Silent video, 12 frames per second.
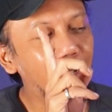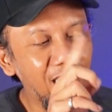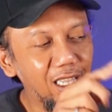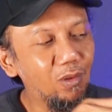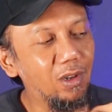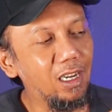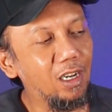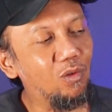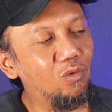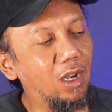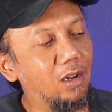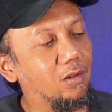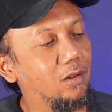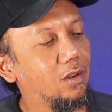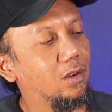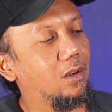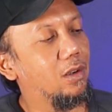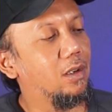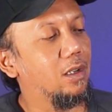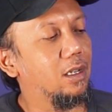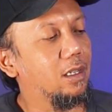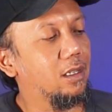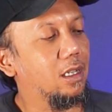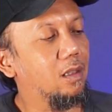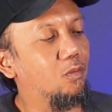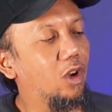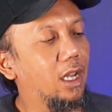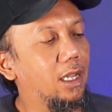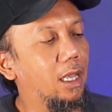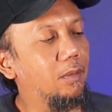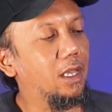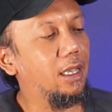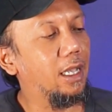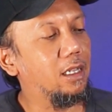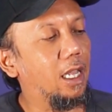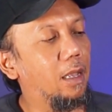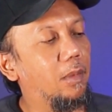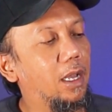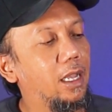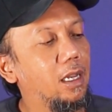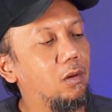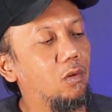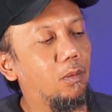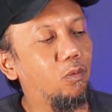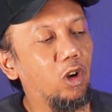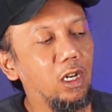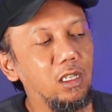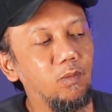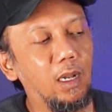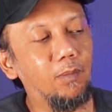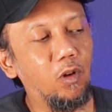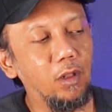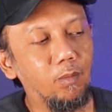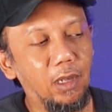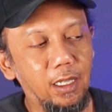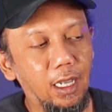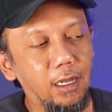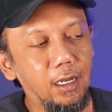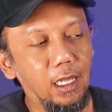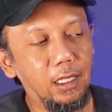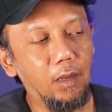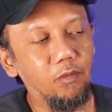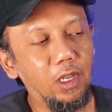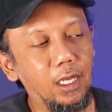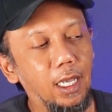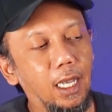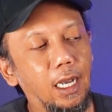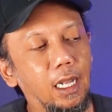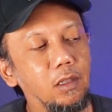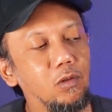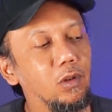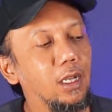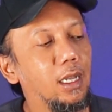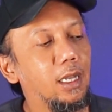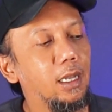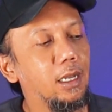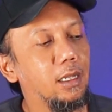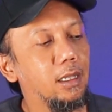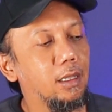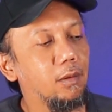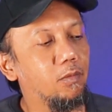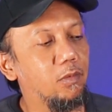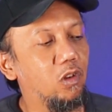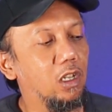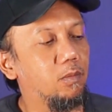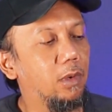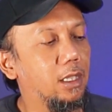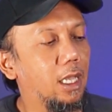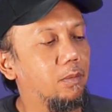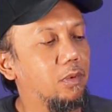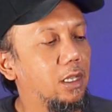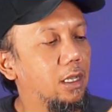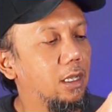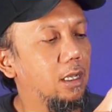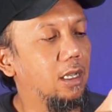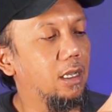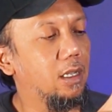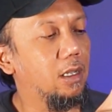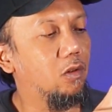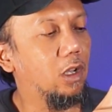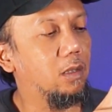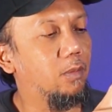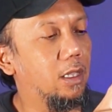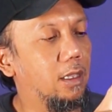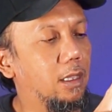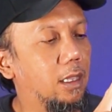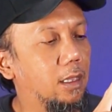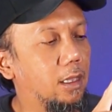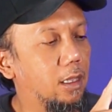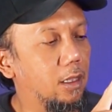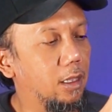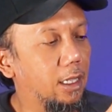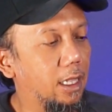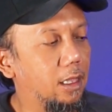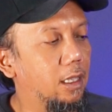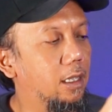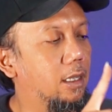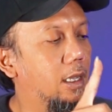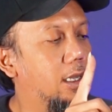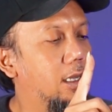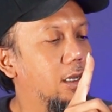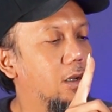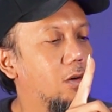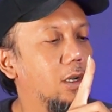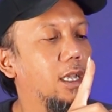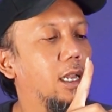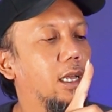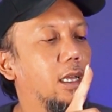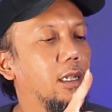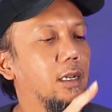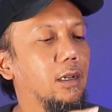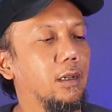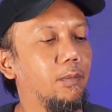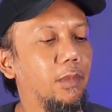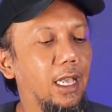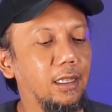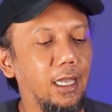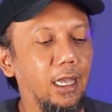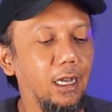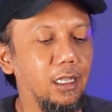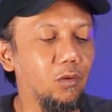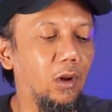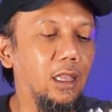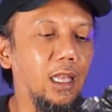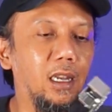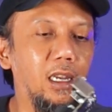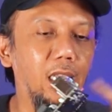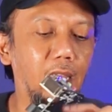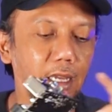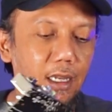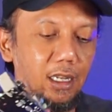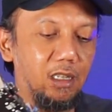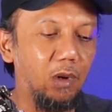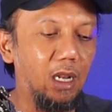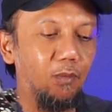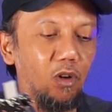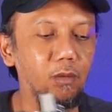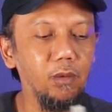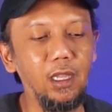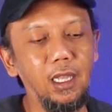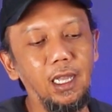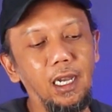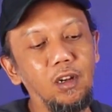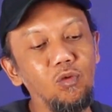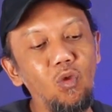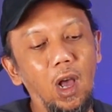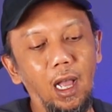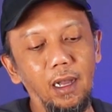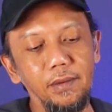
cuma satu, dia ada dua loh. Satu buah HDMI, SDMI, dua buah Display DisplayPort, masih ada dia sub VGA card juga, USB Type-C, USB Gen 3, oke okay lah. Biasa, kecuali tadi ini ya, Display nya ada dua.